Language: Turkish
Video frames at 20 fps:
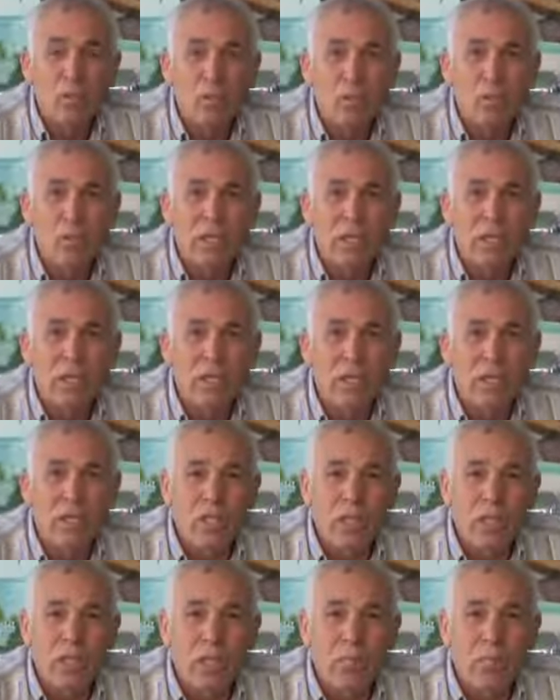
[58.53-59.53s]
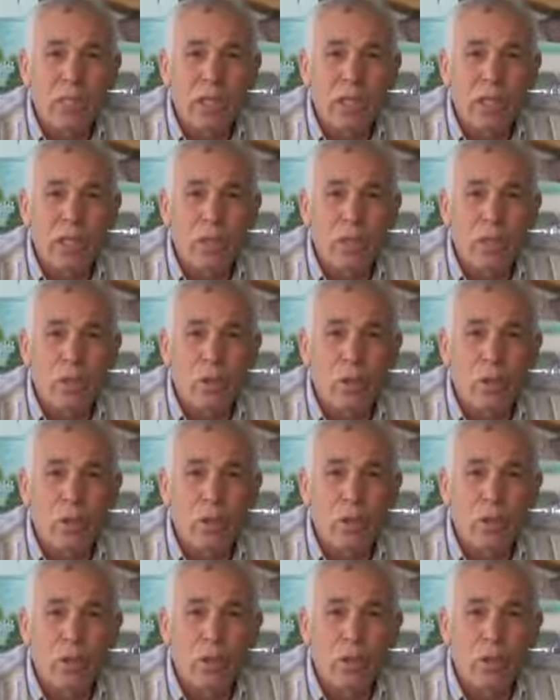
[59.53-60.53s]
Suriye'nin açıklamalarına göre
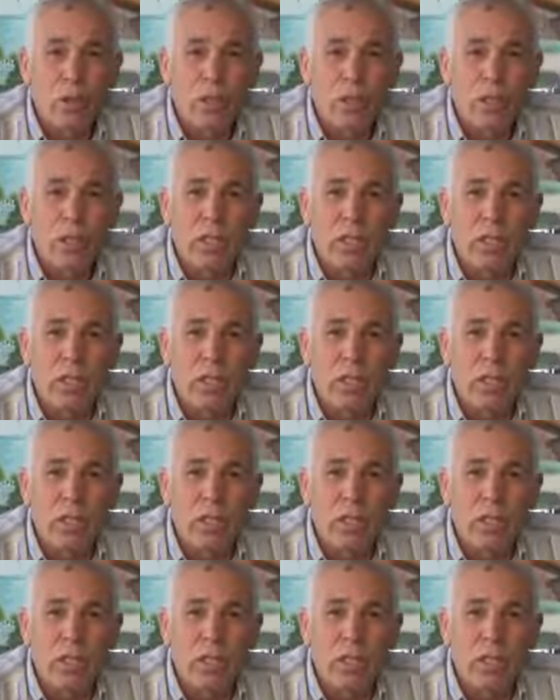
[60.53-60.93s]
Suriye,